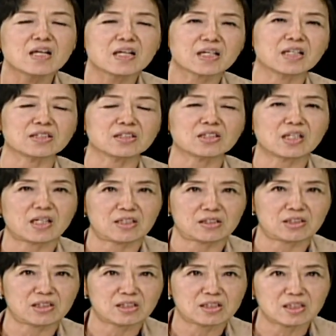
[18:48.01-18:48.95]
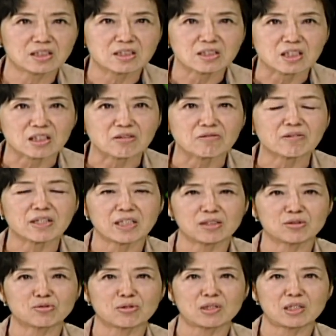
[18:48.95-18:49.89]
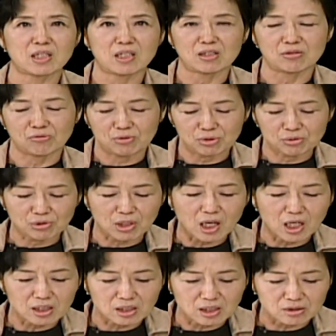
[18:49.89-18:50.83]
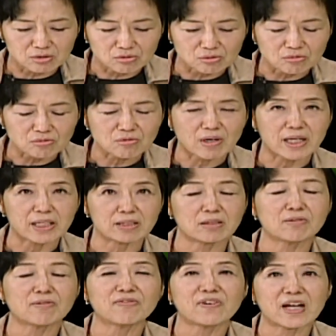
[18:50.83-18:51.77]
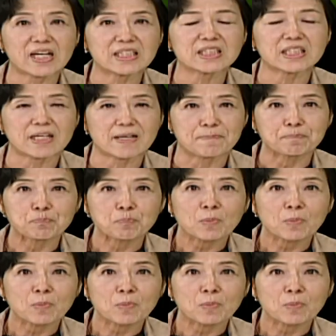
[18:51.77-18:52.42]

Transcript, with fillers: 可是老师自己因为做了很多学校的主管，就发现，